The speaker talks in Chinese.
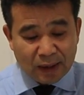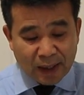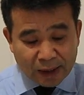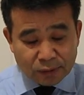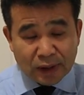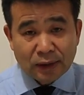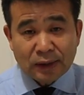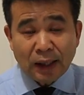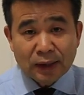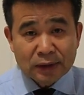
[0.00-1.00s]
还有呢，
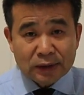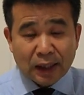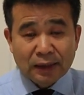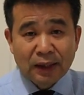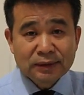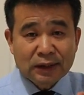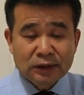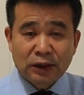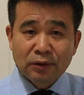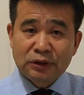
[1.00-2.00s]
他这个人呢，在
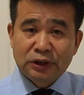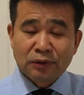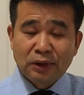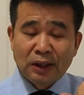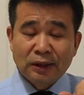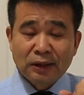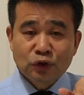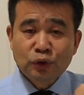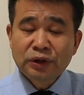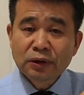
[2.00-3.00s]
社会地球上呢，他
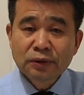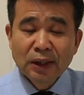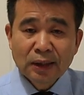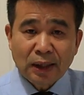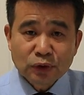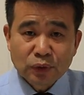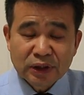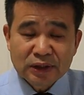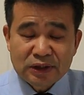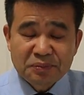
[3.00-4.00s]
遵从他组
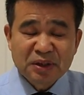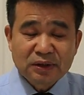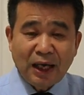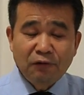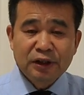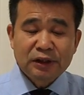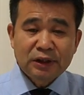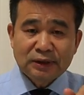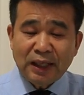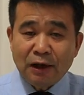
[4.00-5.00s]
成一个基本的单位，
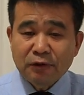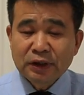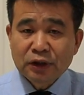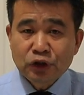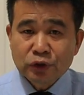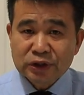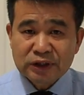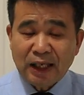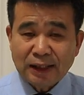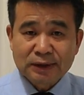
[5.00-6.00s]
这个单位呢就是
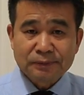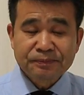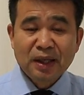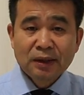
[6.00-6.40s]
家庭。